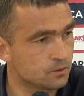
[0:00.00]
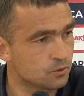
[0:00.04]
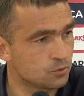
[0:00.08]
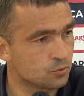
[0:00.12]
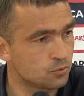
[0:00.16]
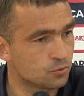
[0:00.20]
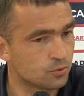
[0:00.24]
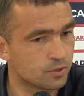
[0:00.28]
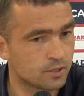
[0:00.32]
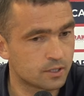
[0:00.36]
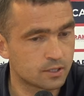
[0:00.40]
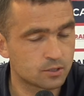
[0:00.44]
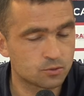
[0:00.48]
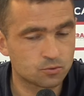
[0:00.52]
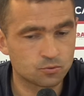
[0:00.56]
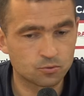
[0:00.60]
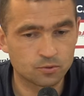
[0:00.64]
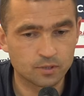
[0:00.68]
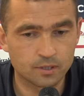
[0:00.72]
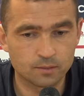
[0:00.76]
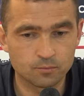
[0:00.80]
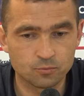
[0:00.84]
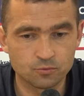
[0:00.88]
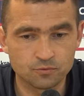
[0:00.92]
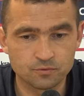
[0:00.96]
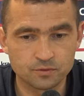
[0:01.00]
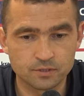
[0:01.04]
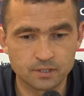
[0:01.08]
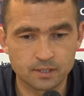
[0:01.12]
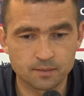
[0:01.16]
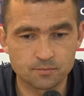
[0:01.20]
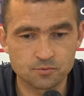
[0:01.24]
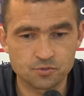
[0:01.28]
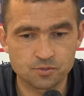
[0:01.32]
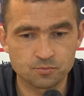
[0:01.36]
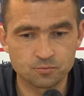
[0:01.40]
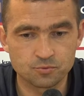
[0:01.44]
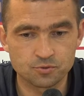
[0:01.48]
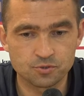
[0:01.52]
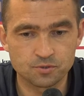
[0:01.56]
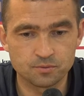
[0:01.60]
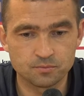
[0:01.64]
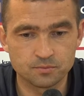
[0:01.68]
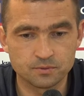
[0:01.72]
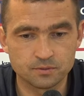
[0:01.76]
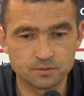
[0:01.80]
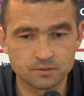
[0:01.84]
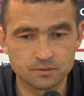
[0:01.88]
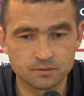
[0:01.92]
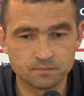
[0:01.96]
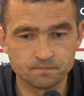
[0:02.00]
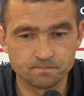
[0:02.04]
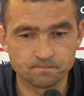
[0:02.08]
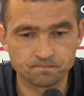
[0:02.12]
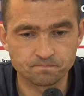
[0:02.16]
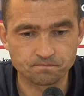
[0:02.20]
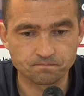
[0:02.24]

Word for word: która, która mówi nam, że musimy